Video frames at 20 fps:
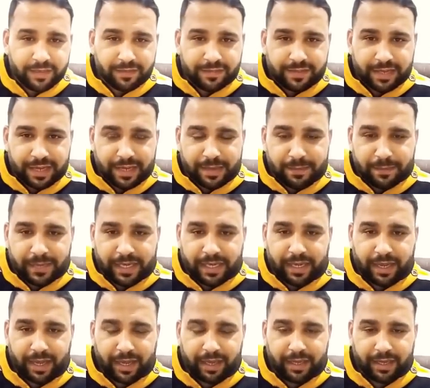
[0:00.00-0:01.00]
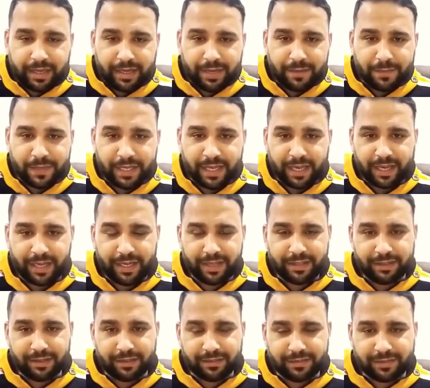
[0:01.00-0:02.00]
تعمل حاله من
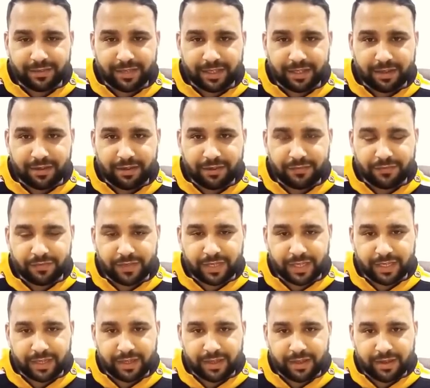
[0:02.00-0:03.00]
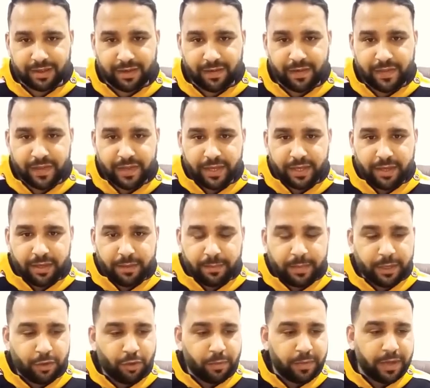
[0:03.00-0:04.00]
حاله الاستقرار في العلاقه
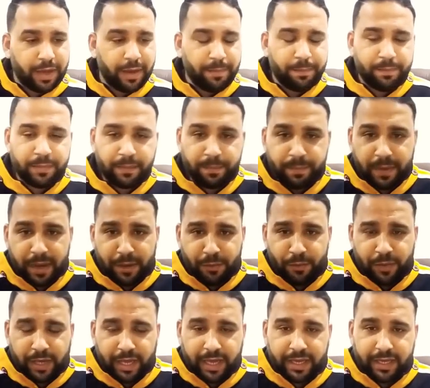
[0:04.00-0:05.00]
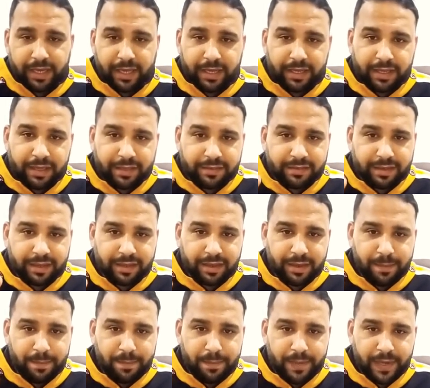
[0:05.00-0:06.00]
بينكم يبقى اول حاجه انا
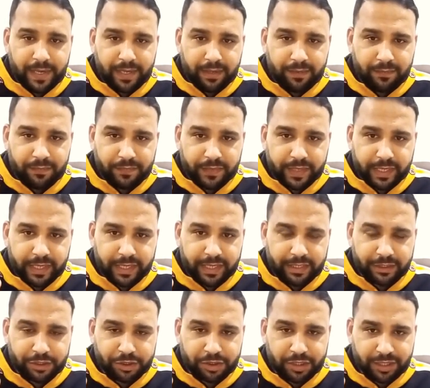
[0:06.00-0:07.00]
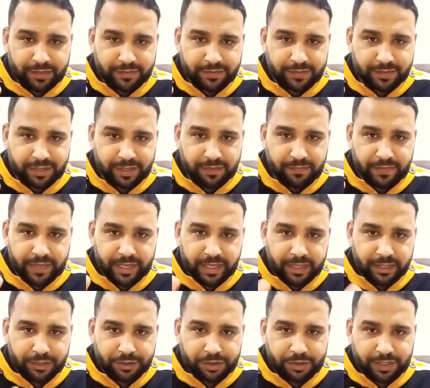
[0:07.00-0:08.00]
اتقبل الشخص ده
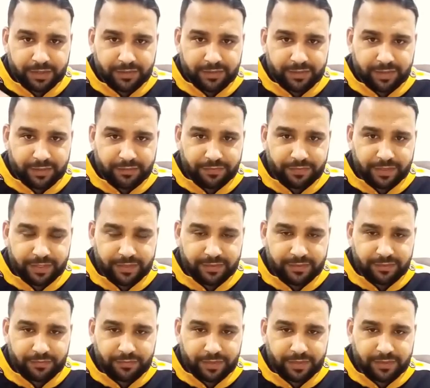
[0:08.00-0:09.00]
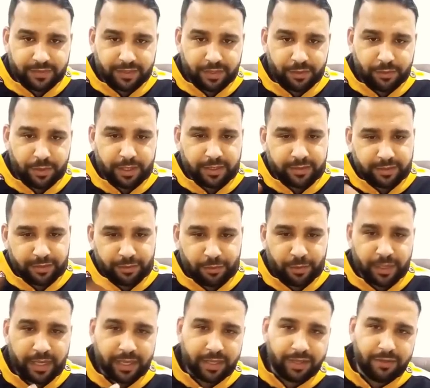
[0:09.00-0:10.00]
الشخص ده فيه صفات حلوه كتير
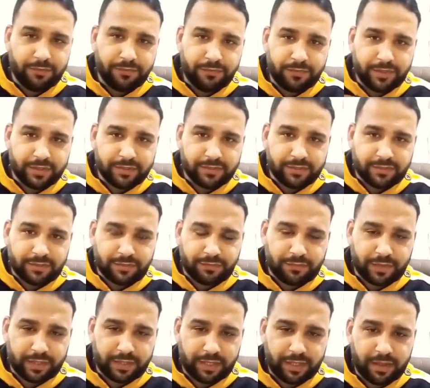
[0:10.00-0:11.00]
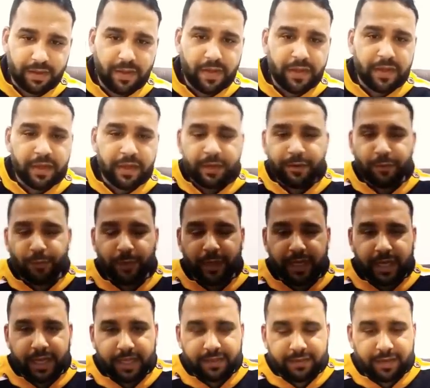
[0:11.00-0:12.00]
ولكن فيه الصفه دي
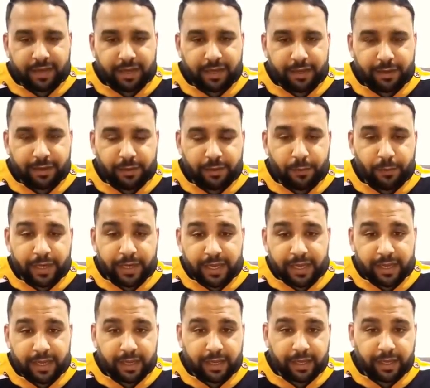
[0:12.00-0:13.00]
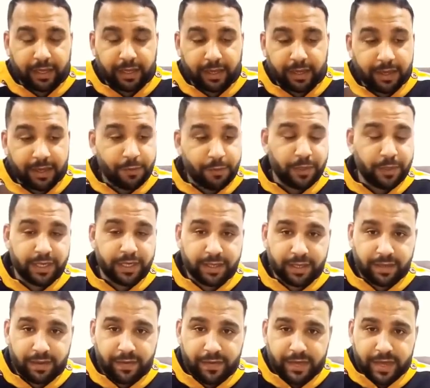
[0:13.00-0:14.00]
وانا هتحا... وانا هحاول
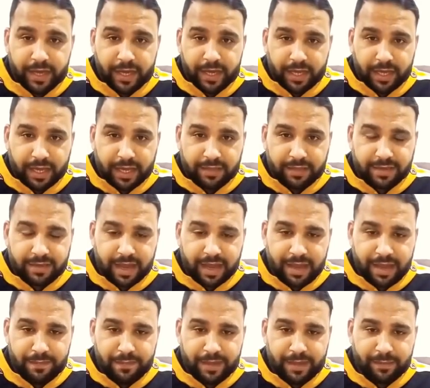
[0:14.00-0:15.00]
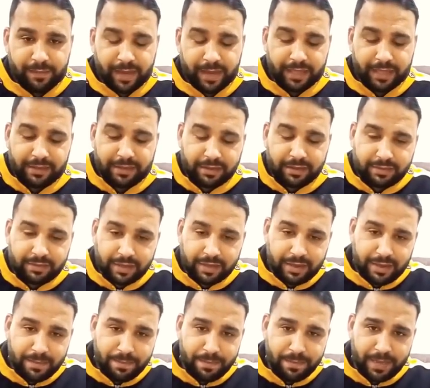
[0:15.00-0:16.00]
ان انا اتعامل مع
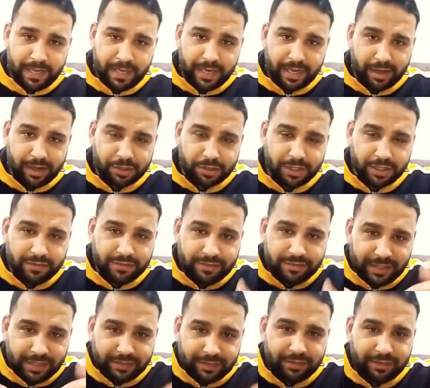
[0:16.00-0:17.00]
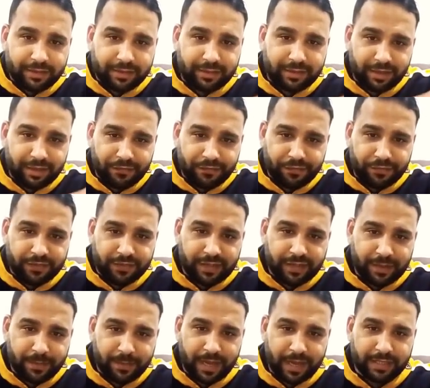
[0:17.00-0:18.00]
تتقبل عشان تقدر تنفذ
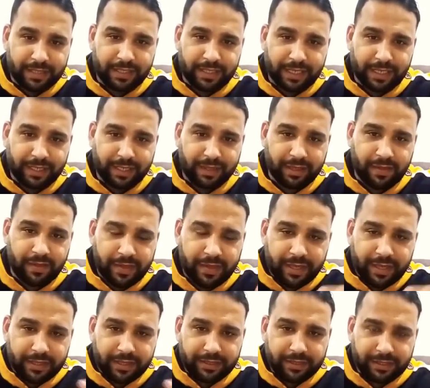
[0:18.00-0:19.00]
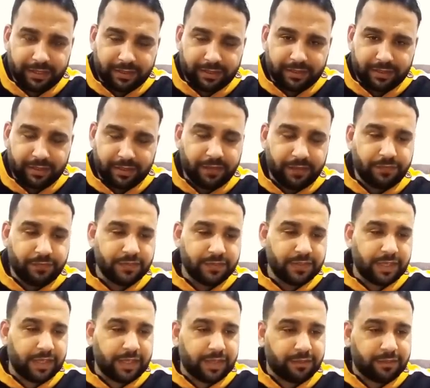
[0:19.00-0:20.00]
اللي بعد كده تقدر تنفذ
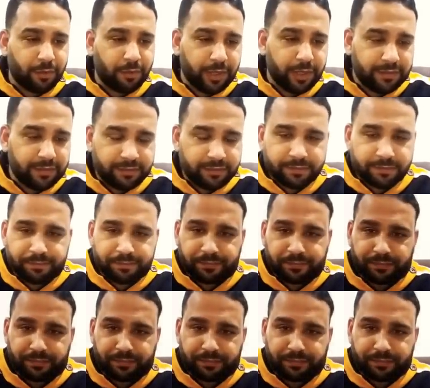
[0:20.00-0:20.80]
الخطوات